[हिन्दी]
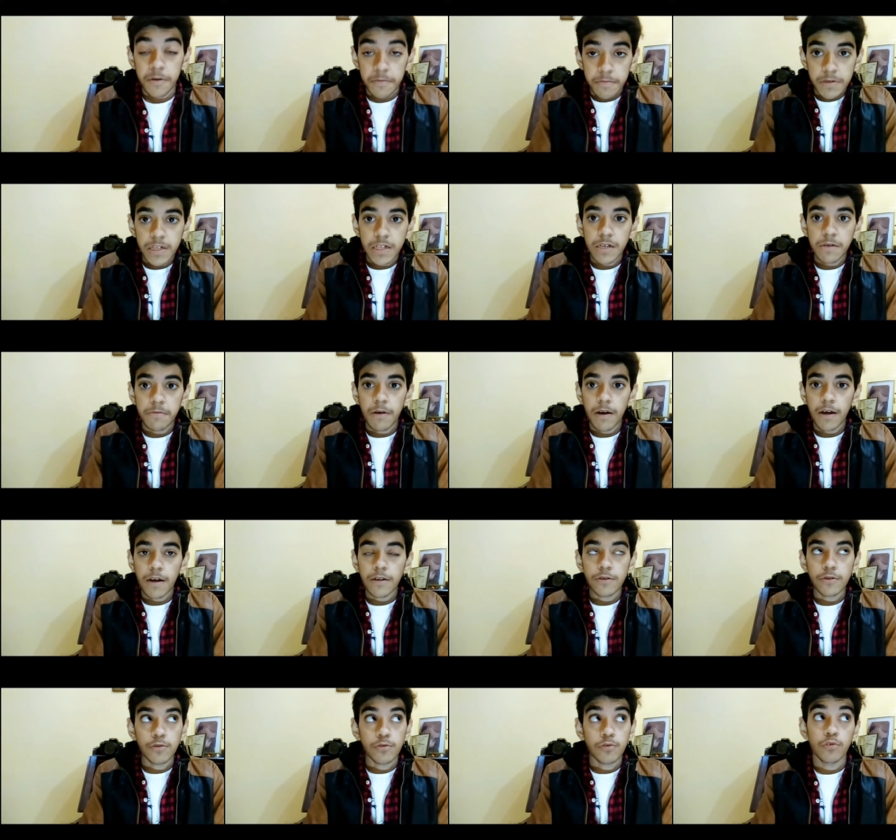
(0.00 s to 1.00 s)
कभी
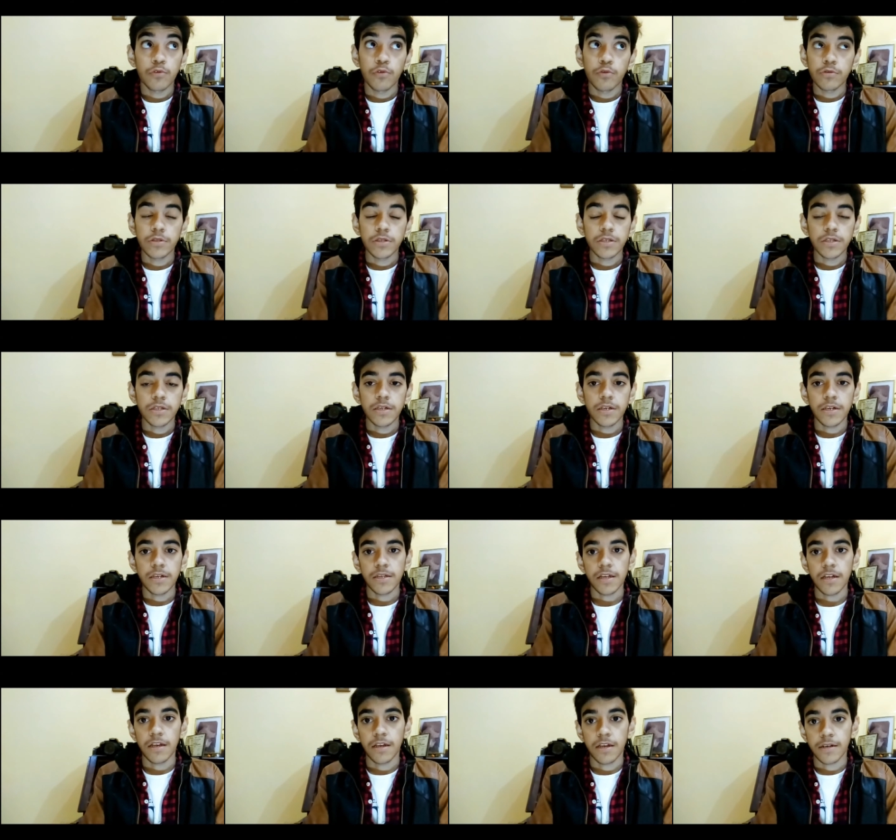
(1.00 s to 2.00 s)
कभार सोच के
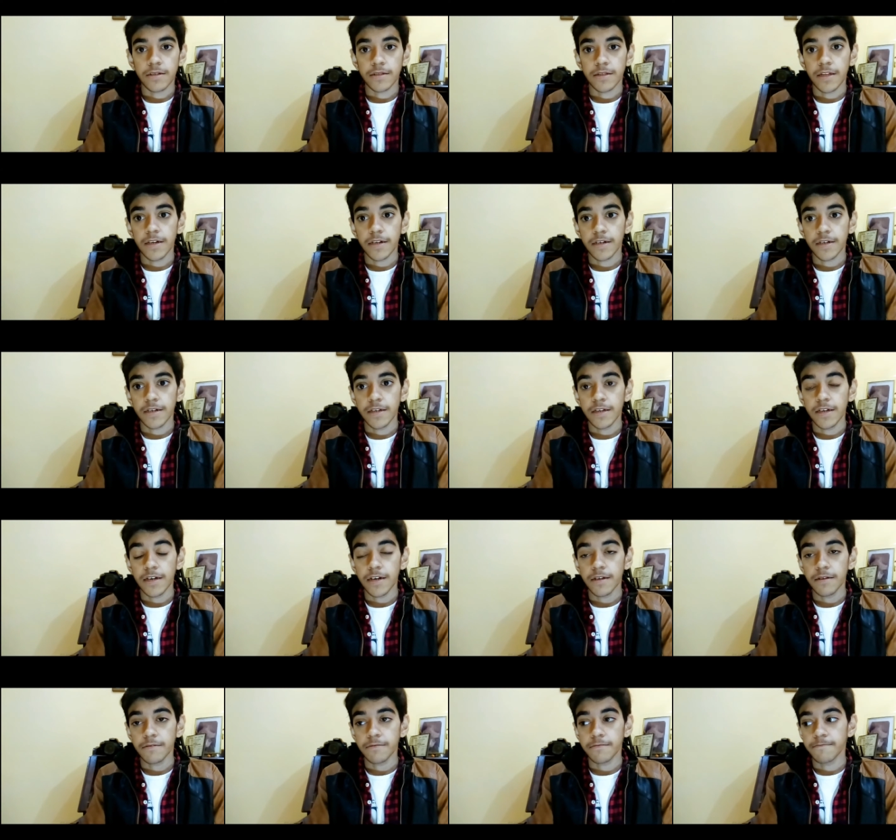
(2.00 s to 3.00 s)
ऐसा लगता है कि
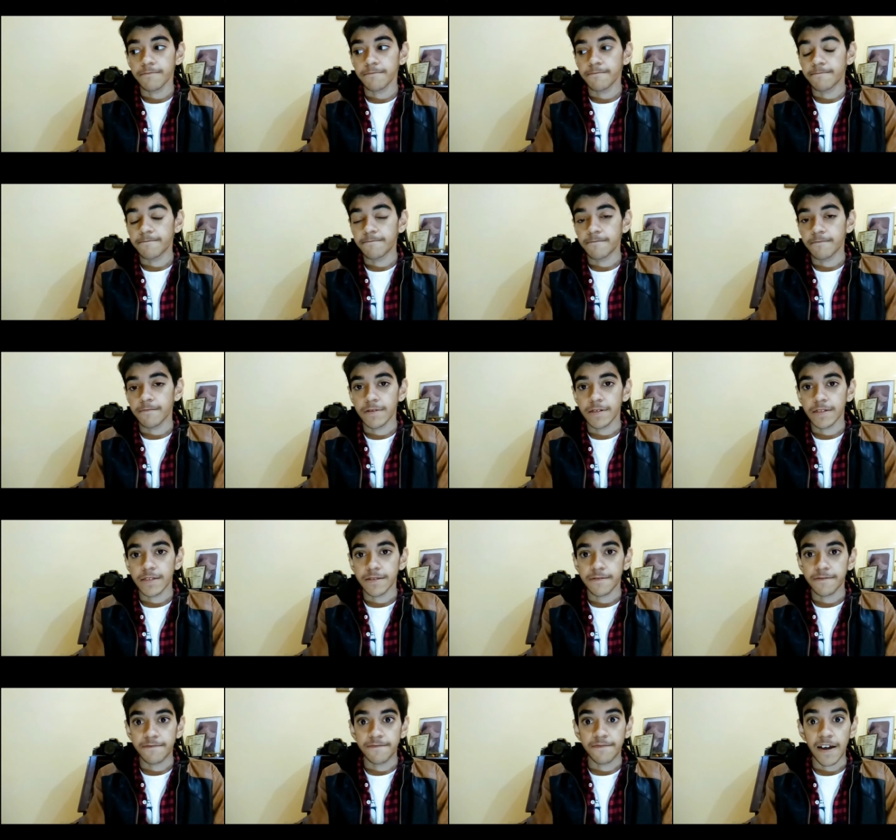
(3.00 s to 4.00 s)
यार
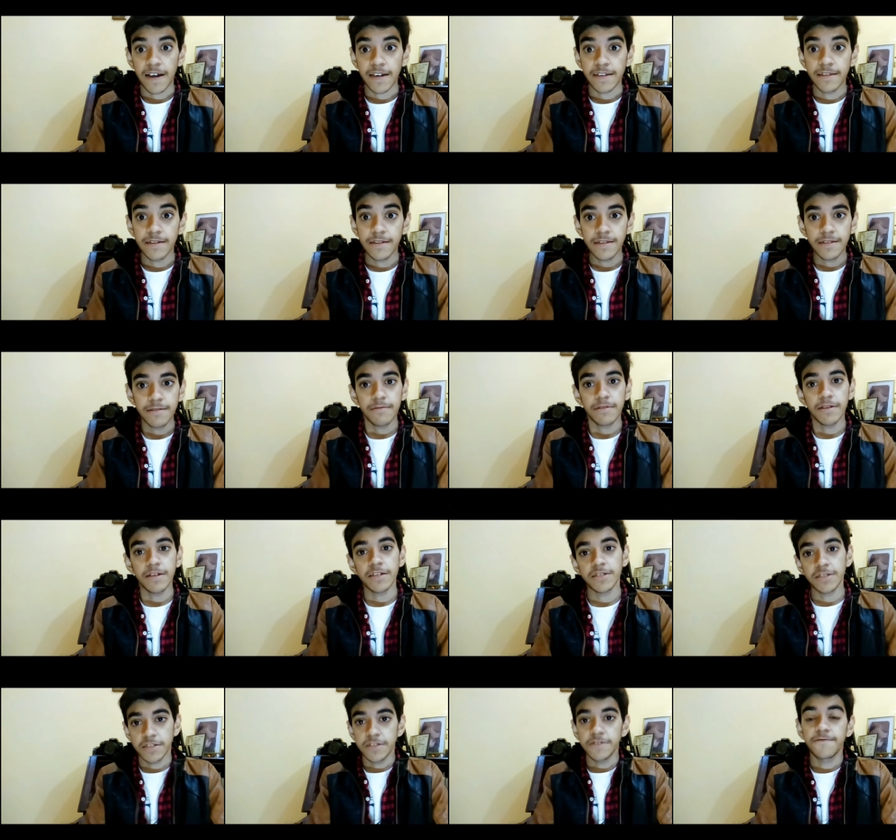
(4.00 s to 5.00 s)
बस फाइनली मैंने
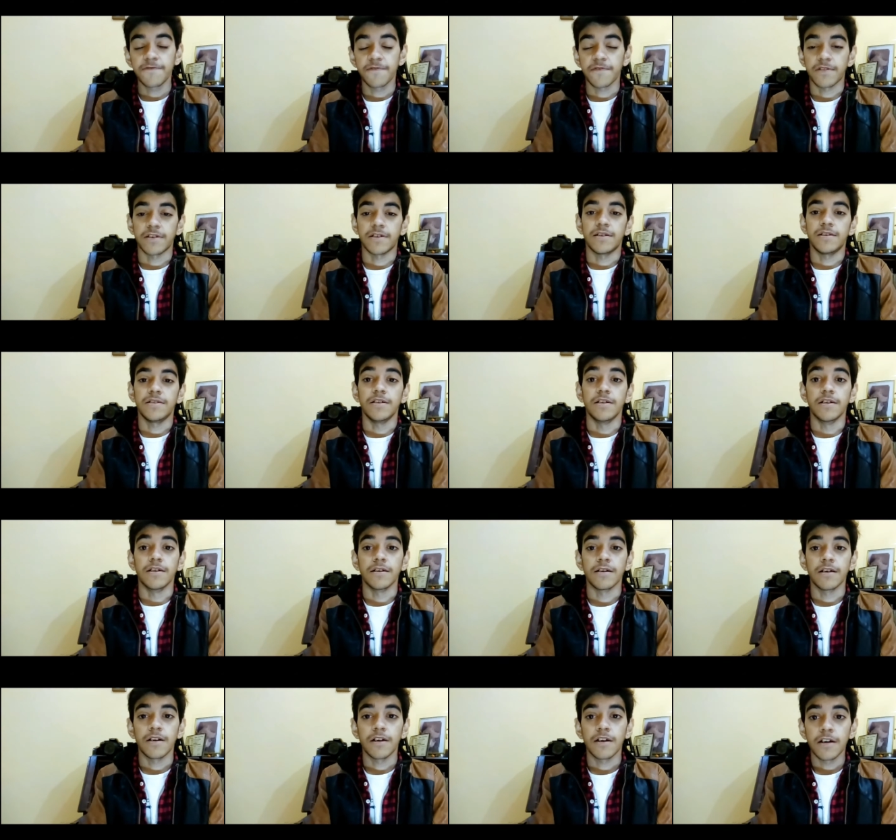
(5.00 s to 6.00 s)
अचीव कर लिया
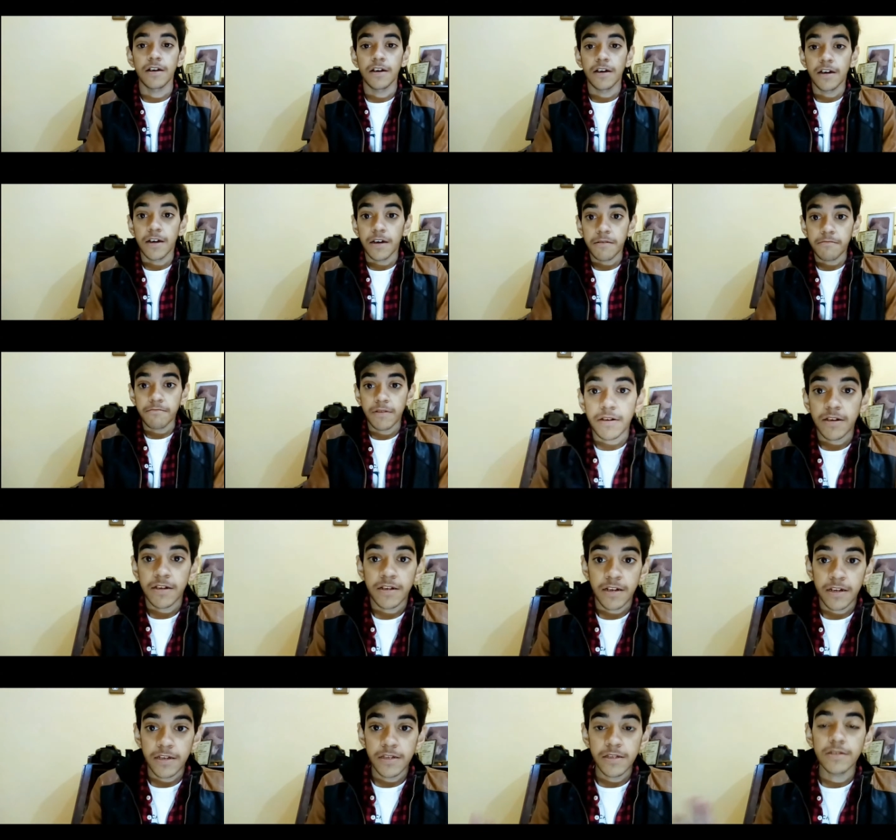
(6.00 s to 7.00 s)
मैं
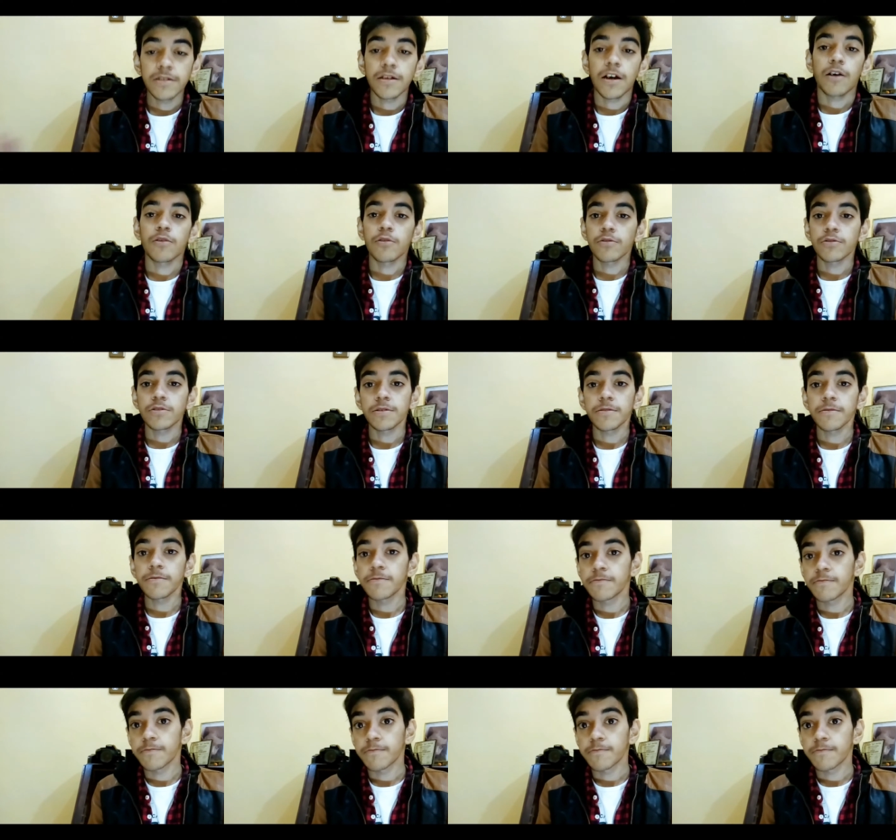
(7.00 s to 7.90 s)
कई सालों से